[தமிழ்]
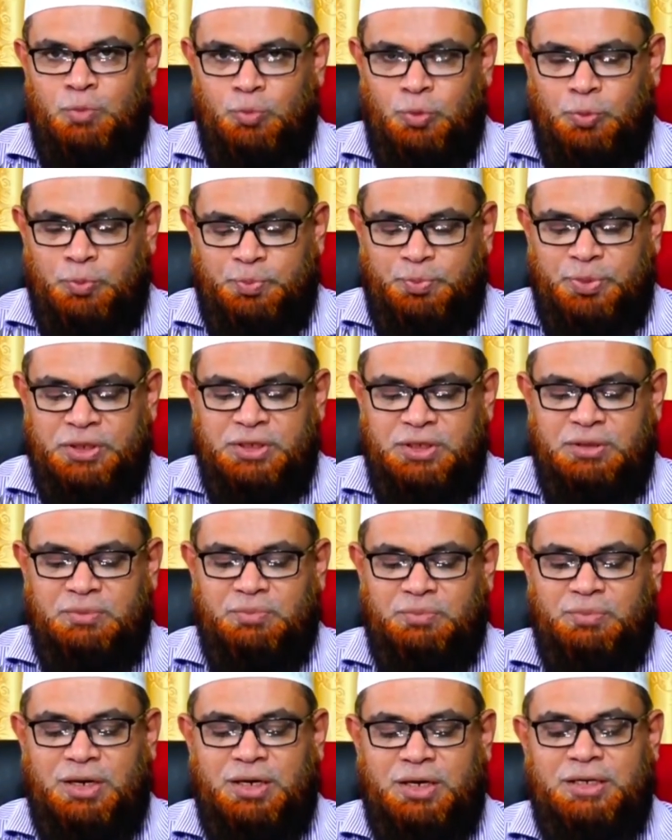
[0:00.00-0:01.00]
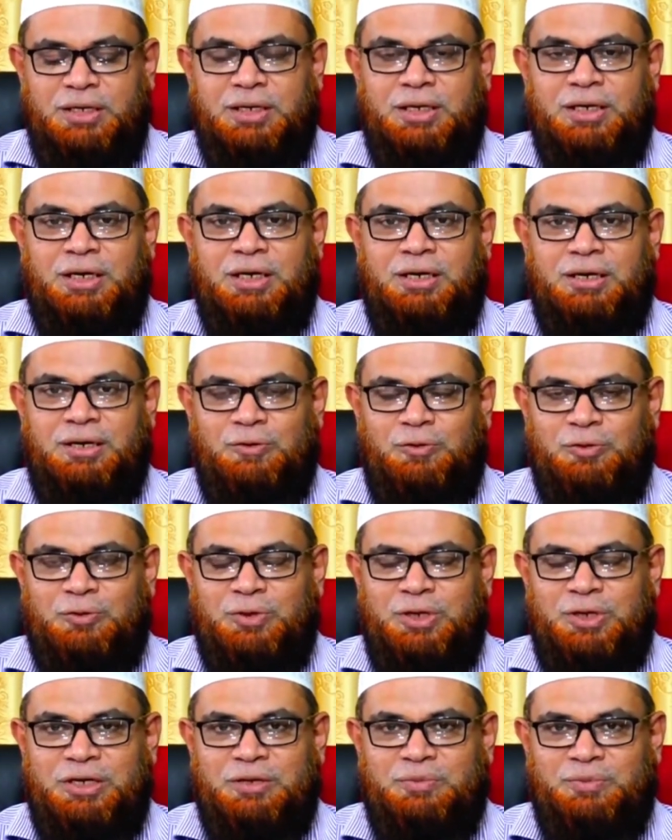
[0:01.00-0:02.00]
முப்பது மாடுகள்
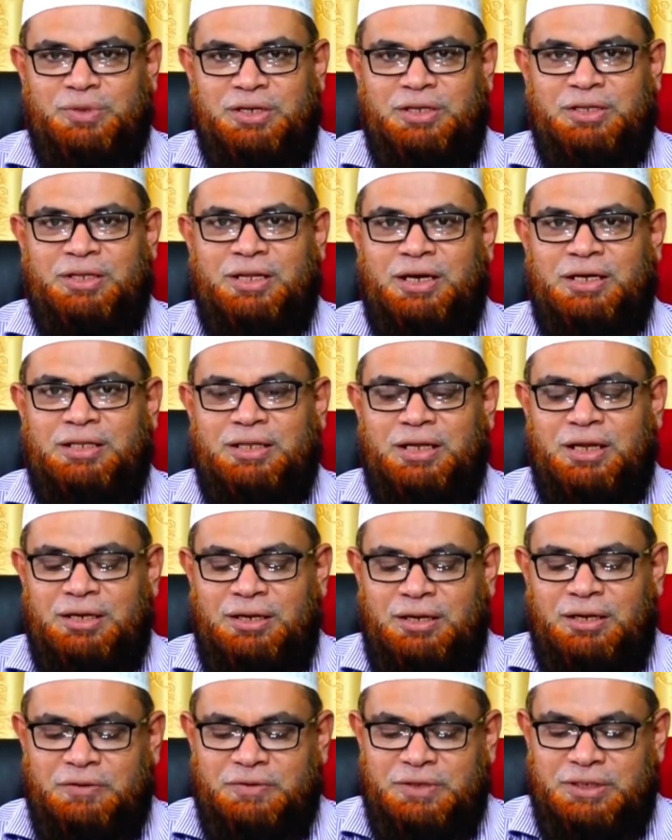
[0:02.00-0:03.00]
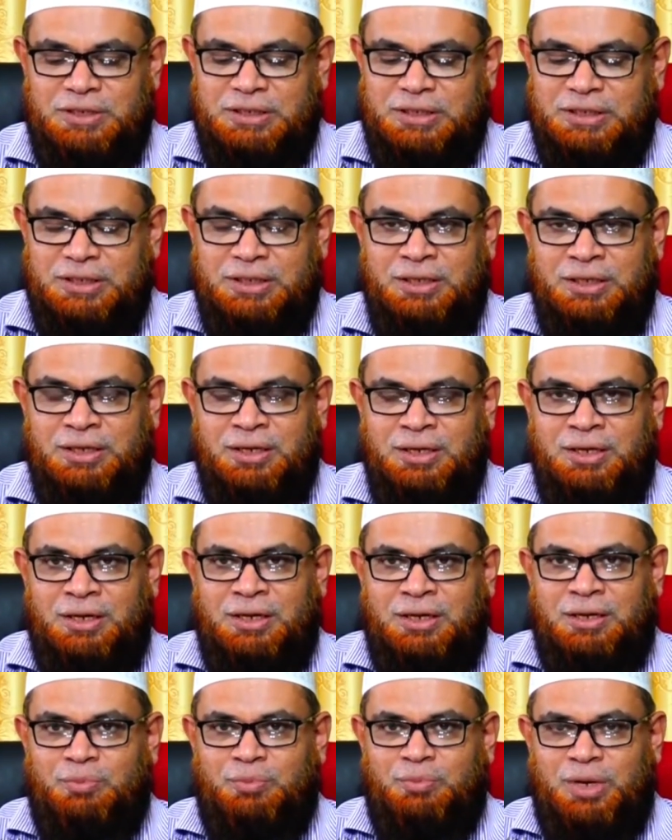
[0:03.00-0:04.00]
ஒருவரிடம் இருந்தால்தான் அவருக்கு
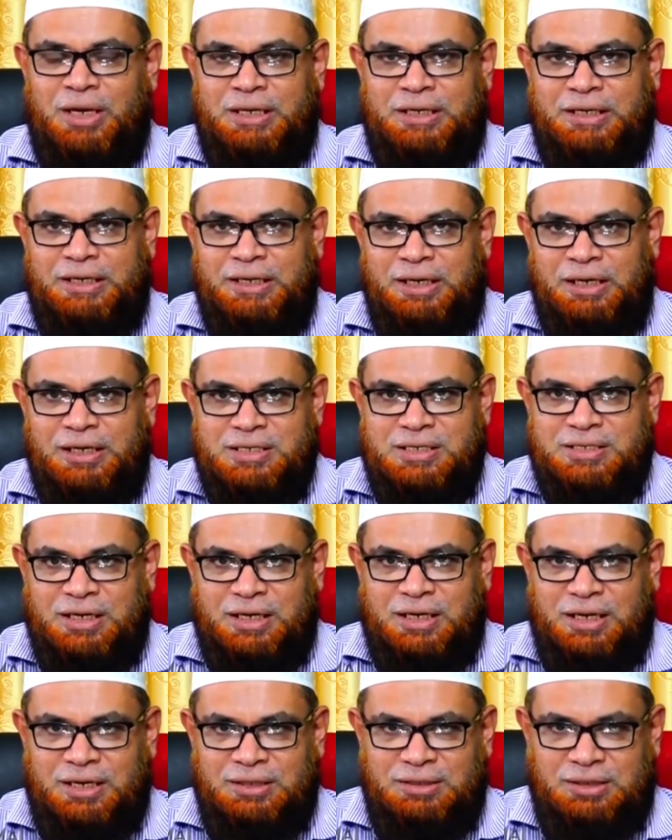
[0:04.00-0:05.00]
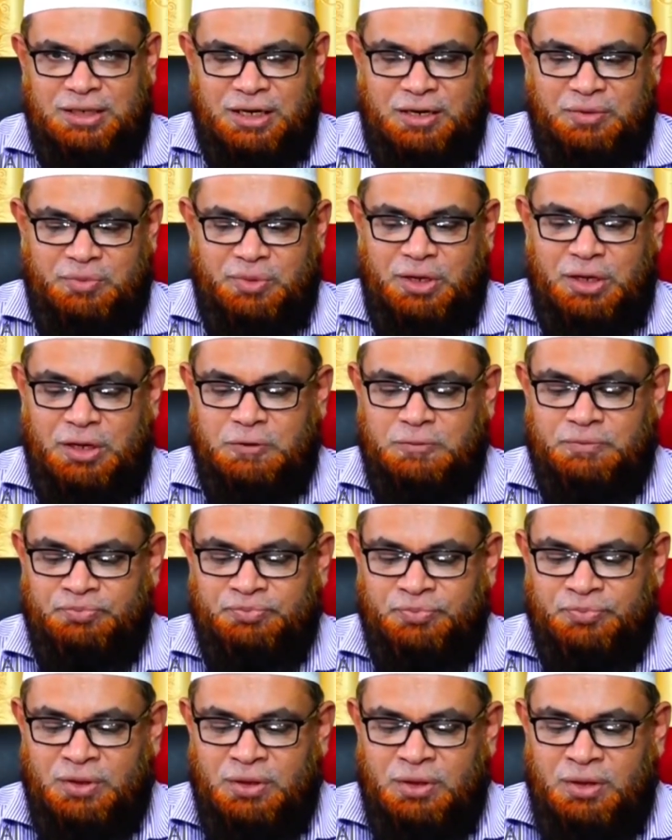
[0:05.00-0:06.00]
மாட்டில் ஜக்காத் கடமையாகும்